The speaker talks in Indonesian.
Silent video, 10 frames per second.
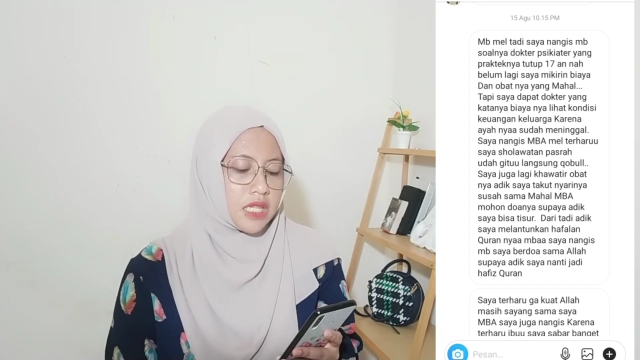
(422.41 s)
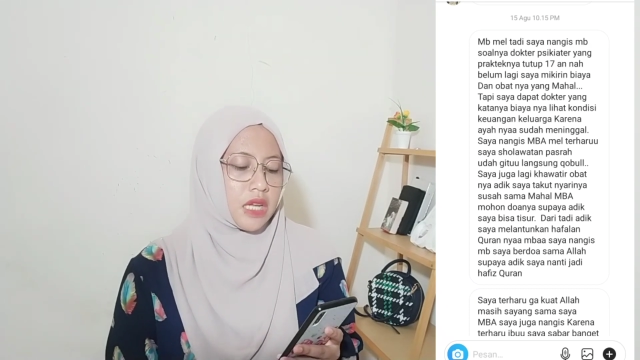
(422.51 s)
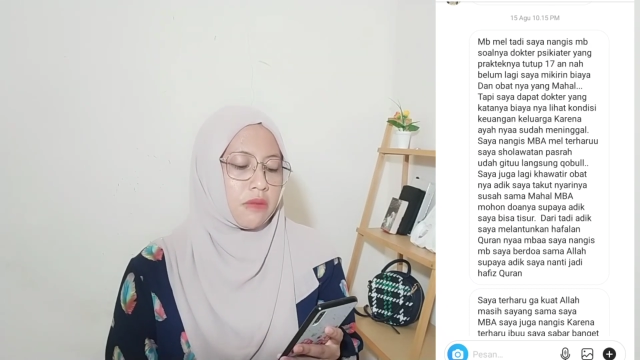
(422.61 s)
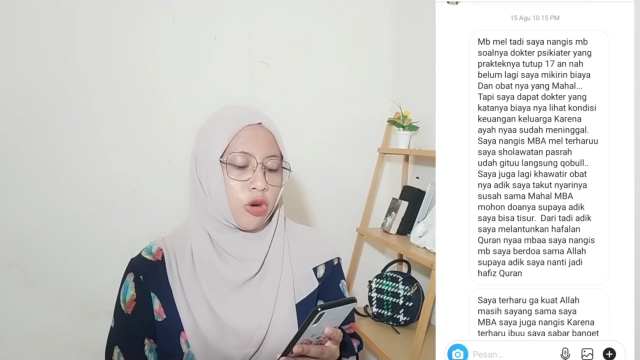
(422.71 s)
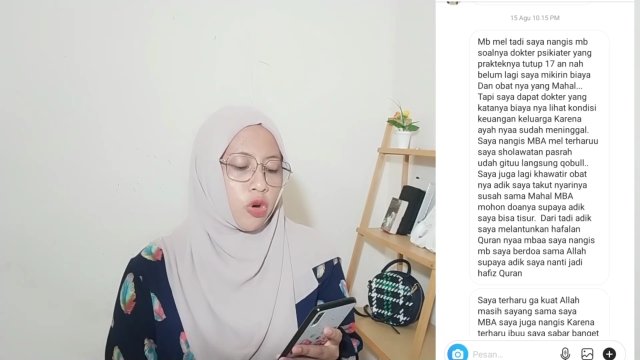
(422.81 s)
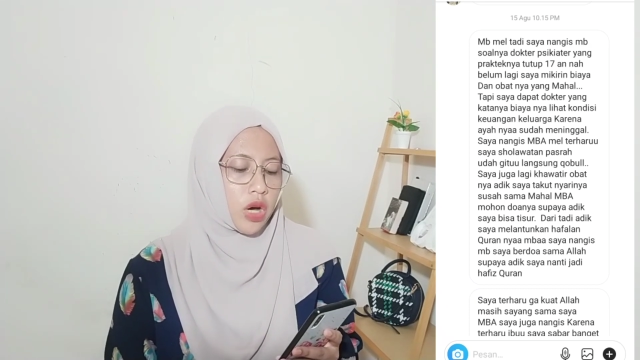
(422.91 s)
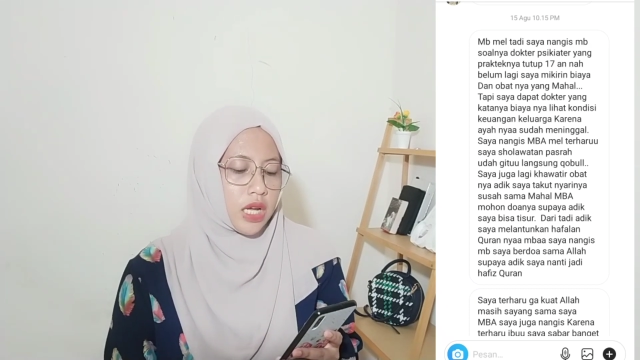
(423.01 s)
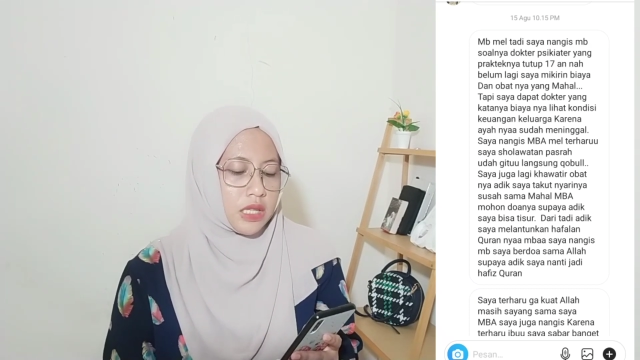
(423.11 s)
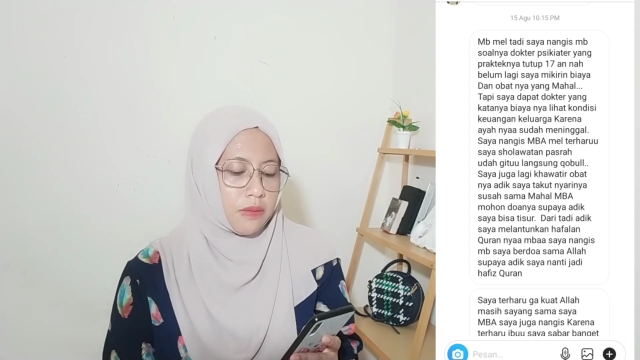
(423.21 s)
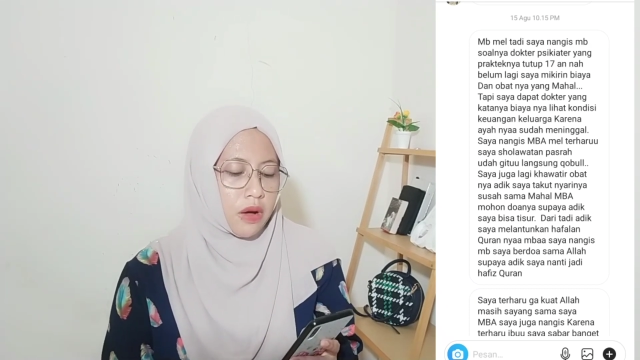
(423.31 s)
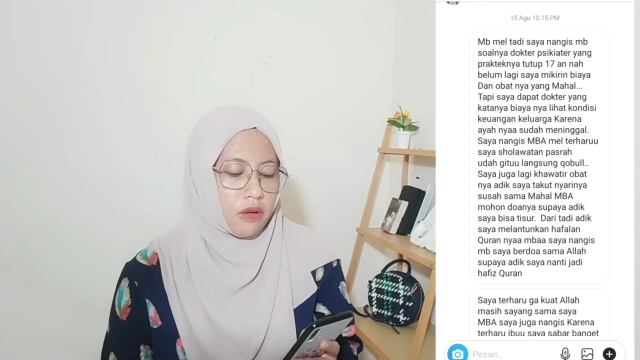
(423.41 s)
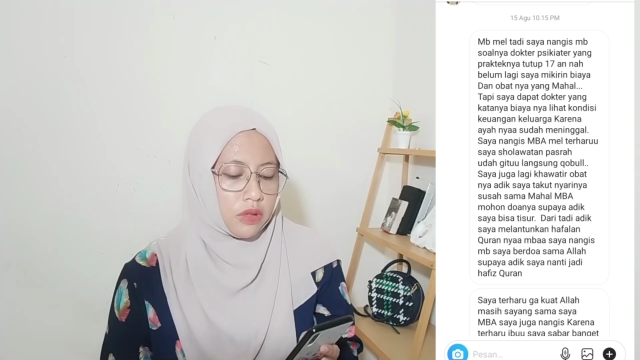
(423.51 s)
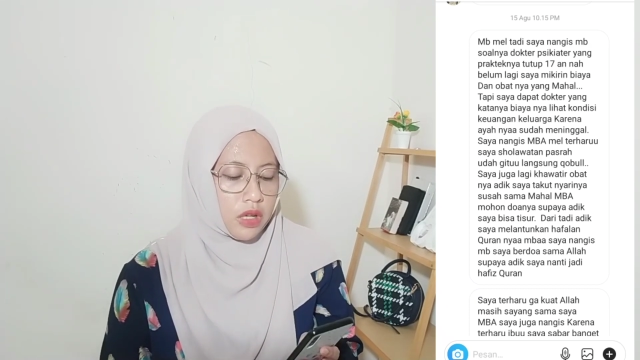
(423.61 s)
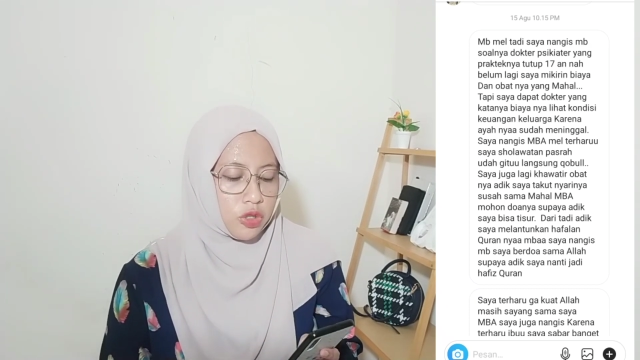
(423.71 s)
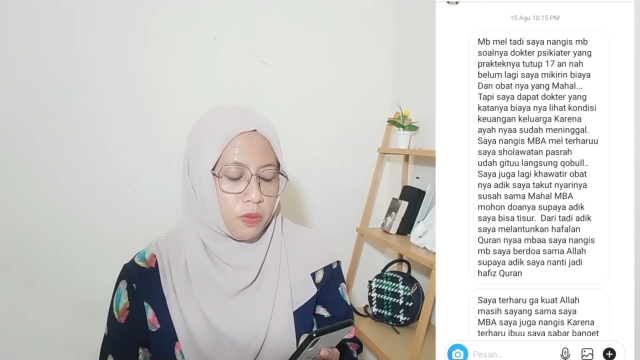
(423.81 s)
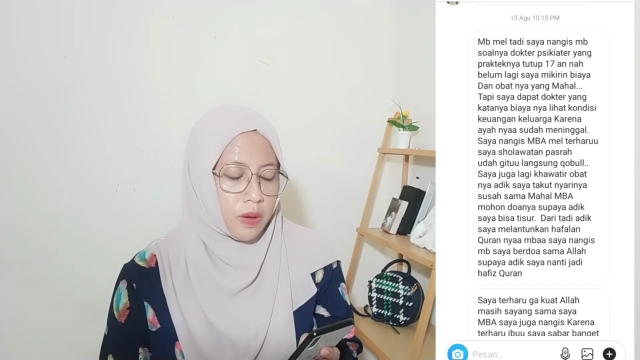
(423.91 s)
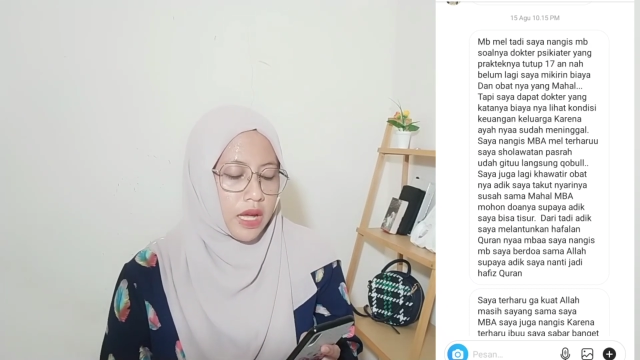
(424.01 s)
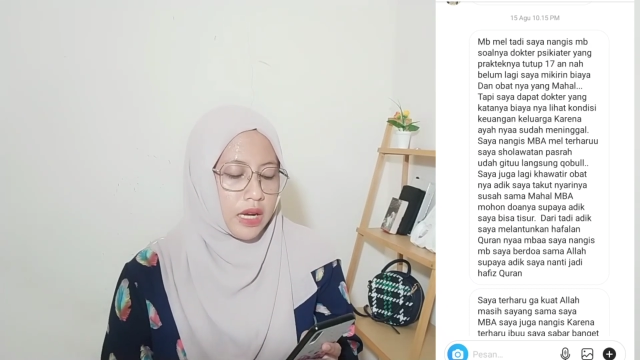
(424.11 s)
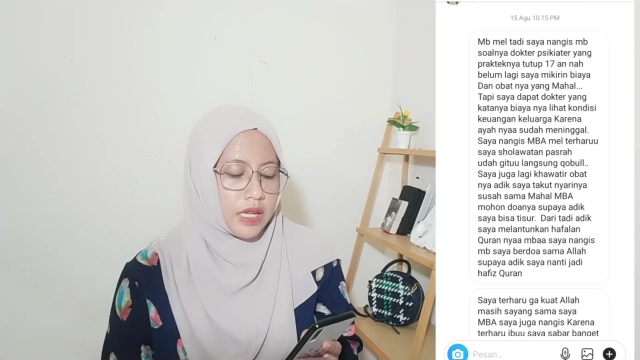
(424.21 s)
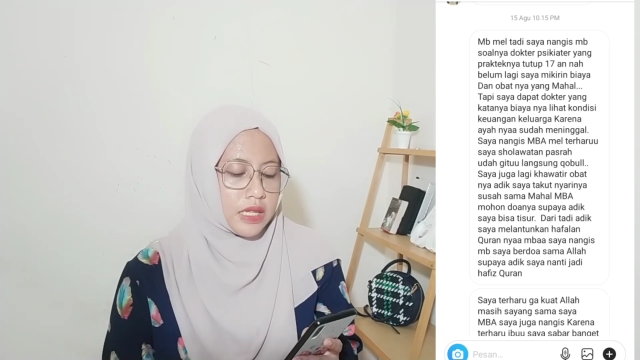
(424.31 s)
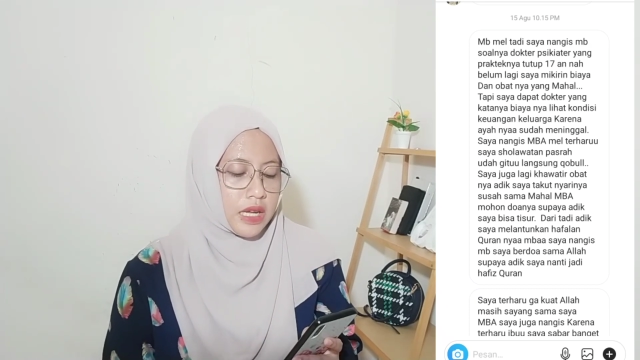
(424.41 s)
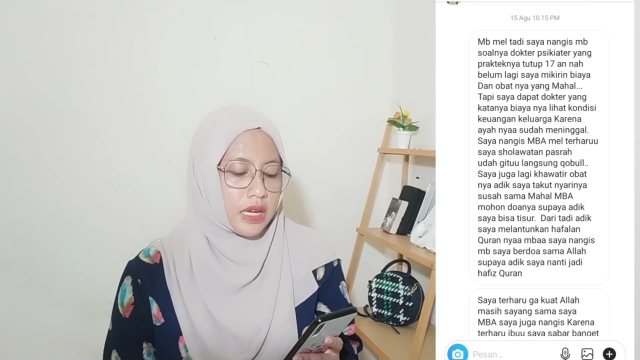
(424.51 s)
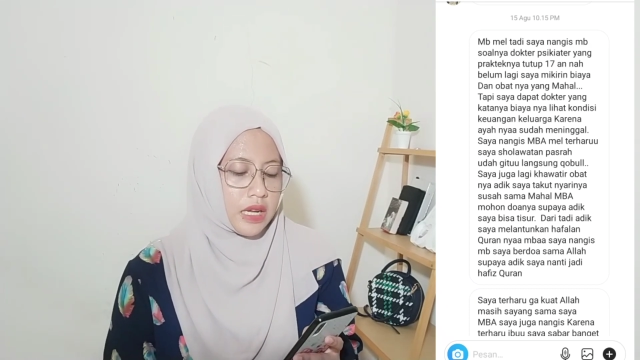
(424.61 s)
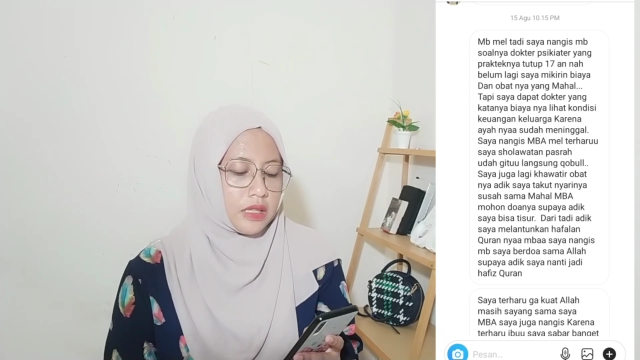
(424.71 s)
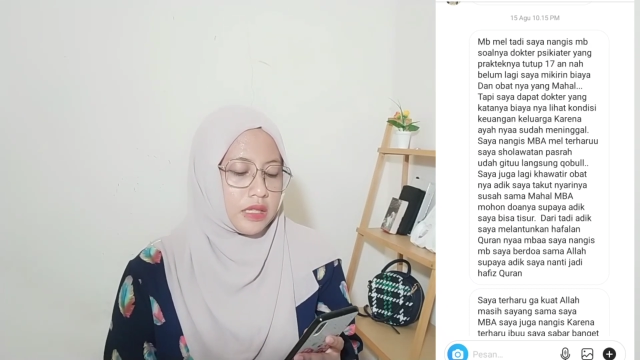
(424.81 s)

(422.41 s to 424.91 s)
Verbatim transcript: saya berdoa sama Allah supaya adik saya nanti